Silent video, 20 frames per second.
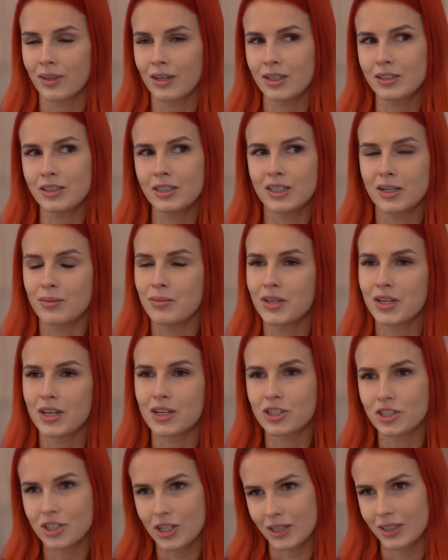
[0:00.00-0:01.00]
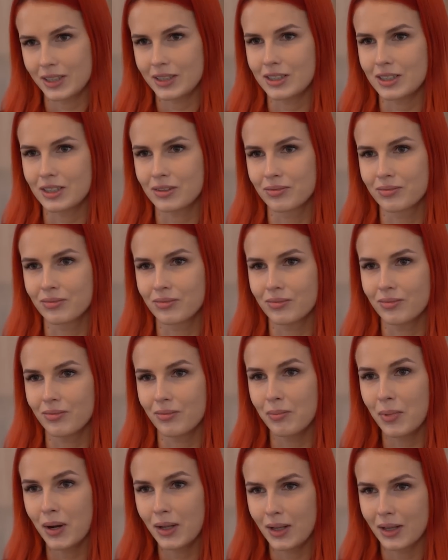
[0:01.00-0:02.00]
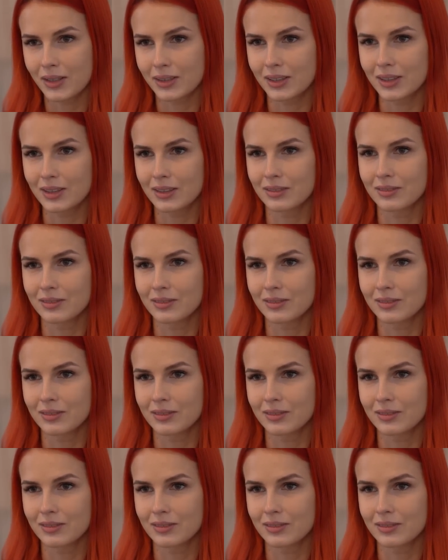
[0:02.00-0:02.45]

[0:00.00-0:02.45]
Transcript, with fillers: Это для меня счастье. Баланс.